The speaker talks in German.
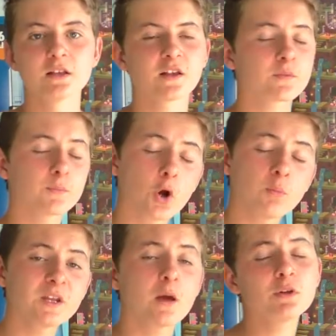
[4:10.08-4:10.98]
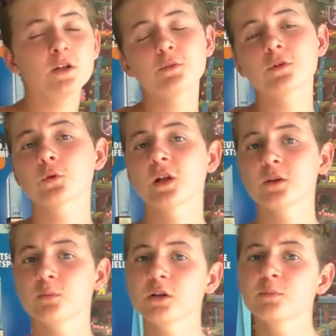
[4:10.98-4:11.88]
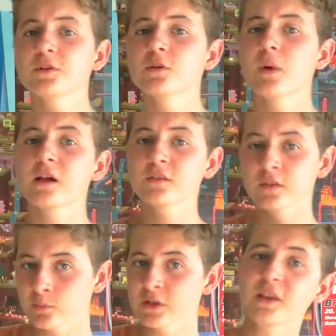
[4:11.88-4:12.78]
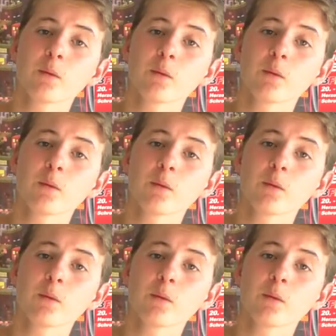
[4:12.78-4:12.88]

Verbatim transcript: Das bekommt der Beliebteste oder die Beliebteste meistens mit,